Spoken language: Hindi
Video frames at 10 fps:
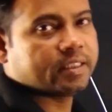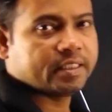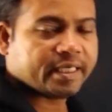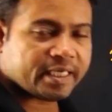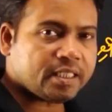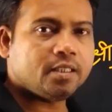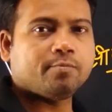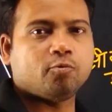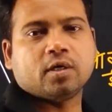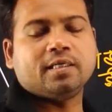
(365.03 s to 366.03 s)
कि इन
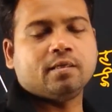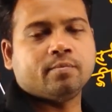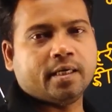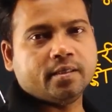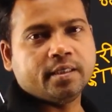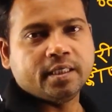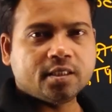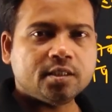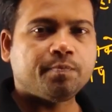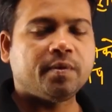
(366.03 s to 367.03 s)
दीपों का निर्माण
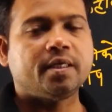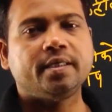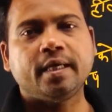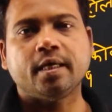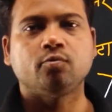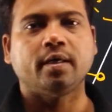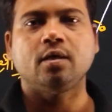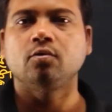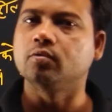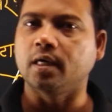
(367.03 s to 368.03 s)
किस प्रक्रिया के द्वारा
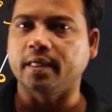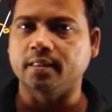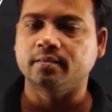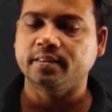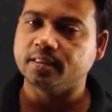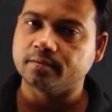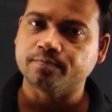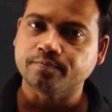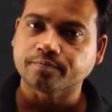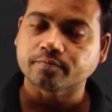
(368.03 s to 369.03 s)
हुआ है ठीक
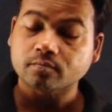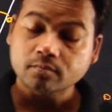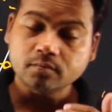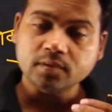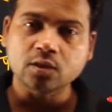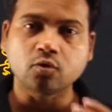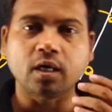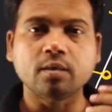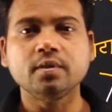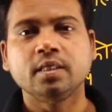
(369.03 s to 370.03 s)
तो
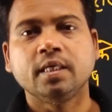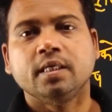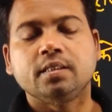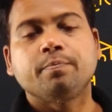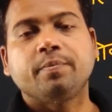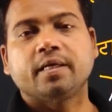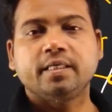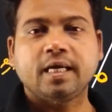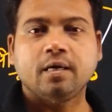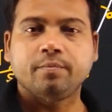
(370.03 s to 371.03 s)
अब ये
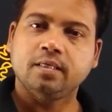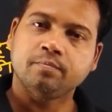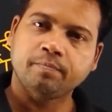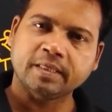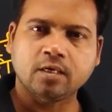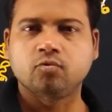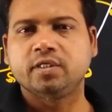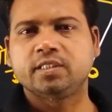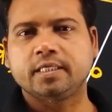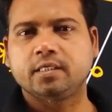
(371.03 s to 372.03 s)
प्रक्रिया हमें पता होनी
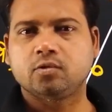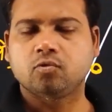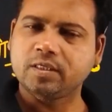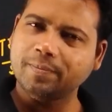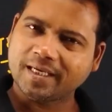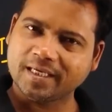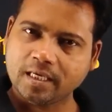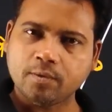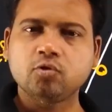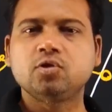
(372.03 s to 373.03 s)
चाहिए तो ये प्रक्रिया
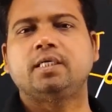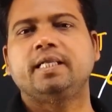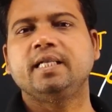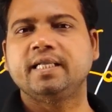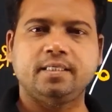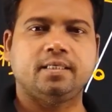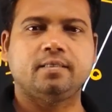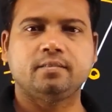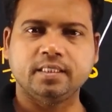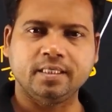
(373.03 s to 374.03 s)
बहुत जटिल नहीं है
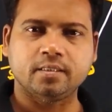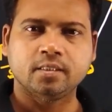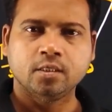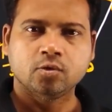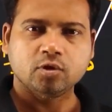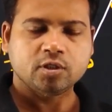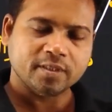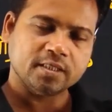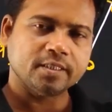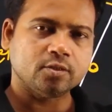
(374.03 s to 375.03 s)
ठीक ना तो इस
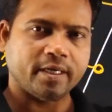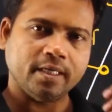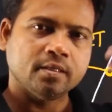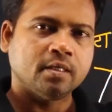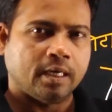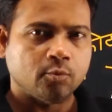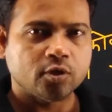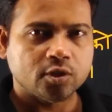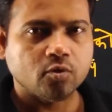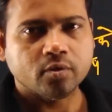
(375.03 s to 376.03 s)
वजह से जो है हम लोग
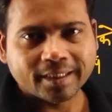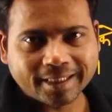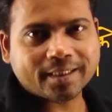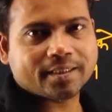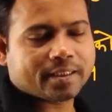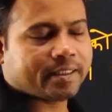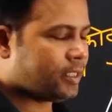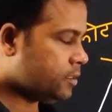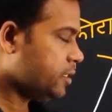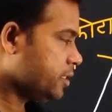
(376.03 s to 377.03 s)
इसको कर सकते
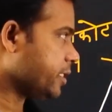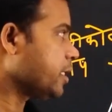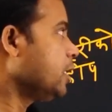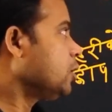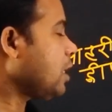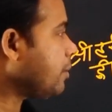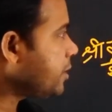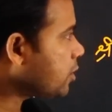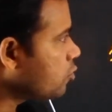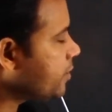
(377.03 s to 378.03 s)
हैं ठीक तो अब
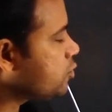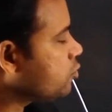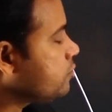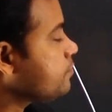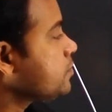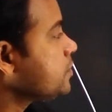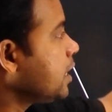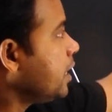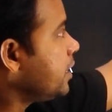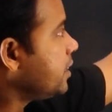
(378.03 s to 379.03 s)
देखो बच्चों
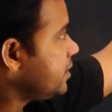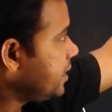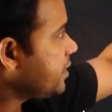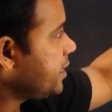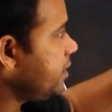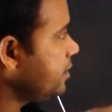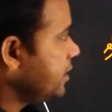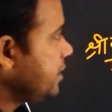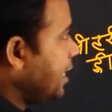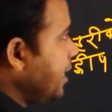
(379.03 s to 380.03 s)
जैसे
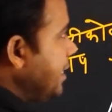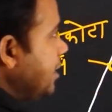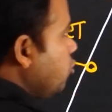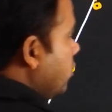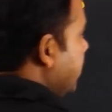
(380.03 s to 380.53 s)
यहाँ एक छोटे